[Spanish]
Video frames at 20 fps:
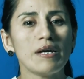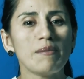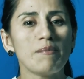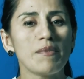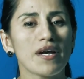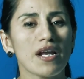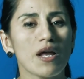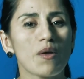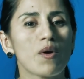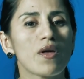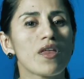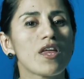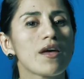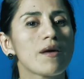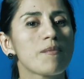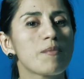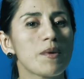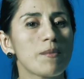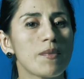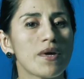me gradué
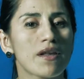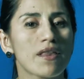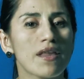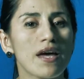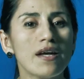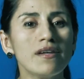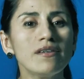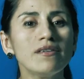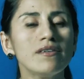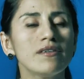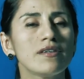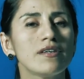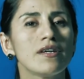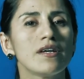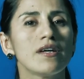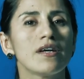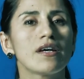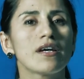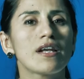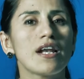de primer dan
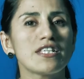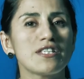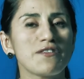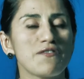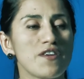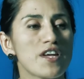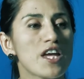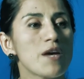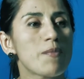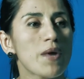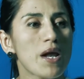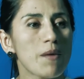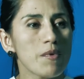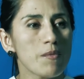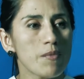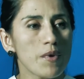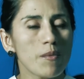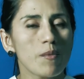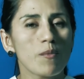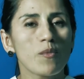clasifiqué para mi
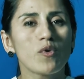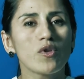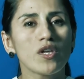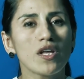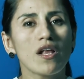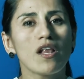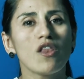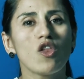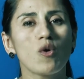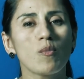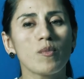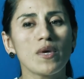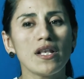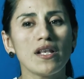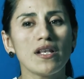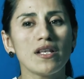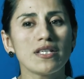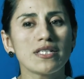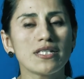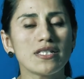primer mundial del
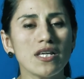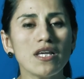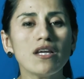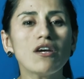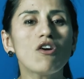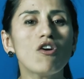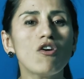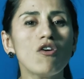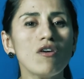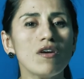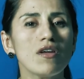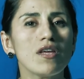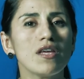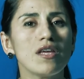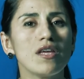2005